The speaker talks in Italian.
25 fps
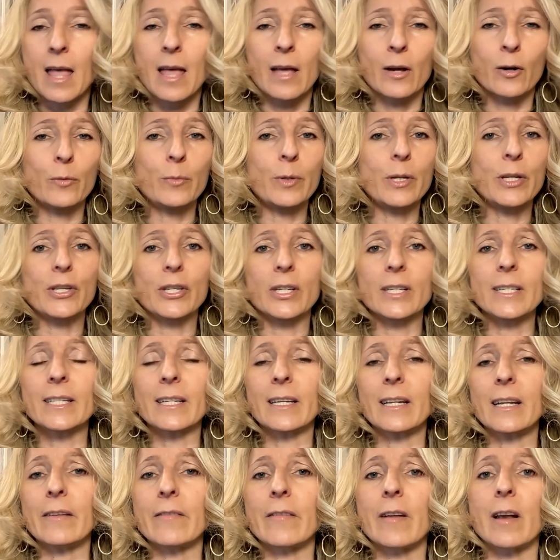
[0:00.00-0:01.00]
Cominci a
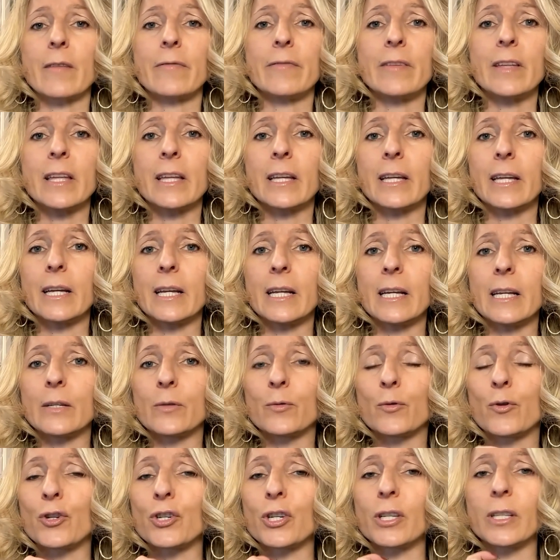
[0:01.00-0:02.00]
scrivere finché
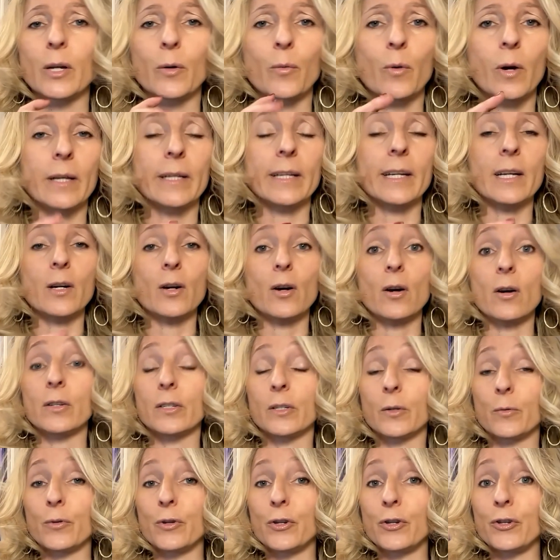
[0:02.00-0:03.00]
succede qualche
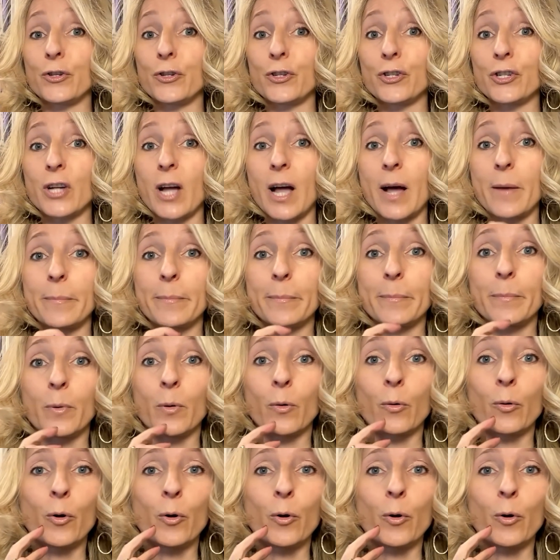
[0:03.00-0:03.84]
cosa, un inciampo,